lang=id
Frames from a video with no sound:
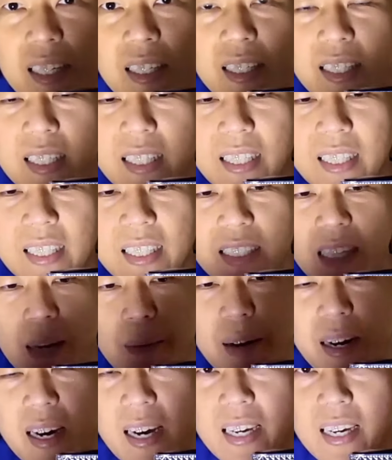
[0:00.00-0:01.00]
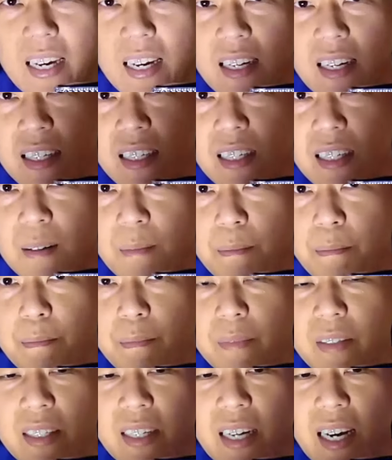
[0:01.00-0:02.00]
ini sama kayak uh,
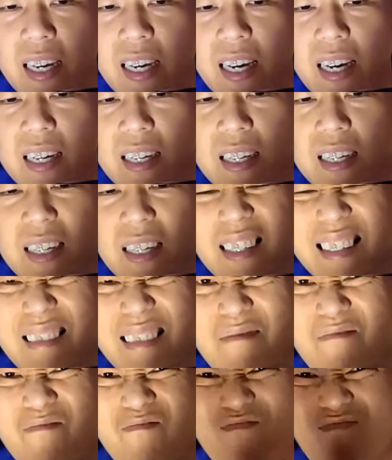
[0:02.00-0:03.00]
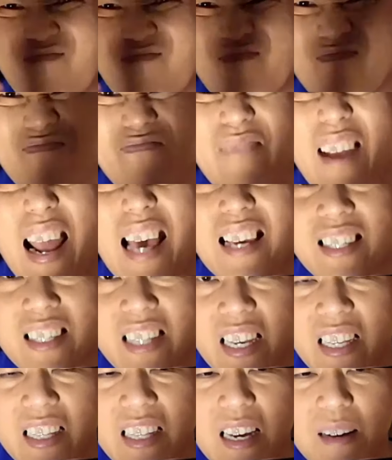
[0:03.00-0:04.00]
kayak
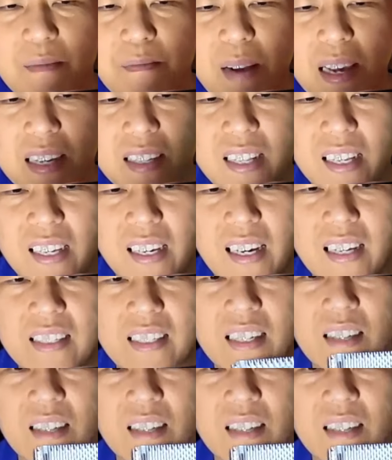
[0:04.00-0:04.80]
plastik dia, plastik aja,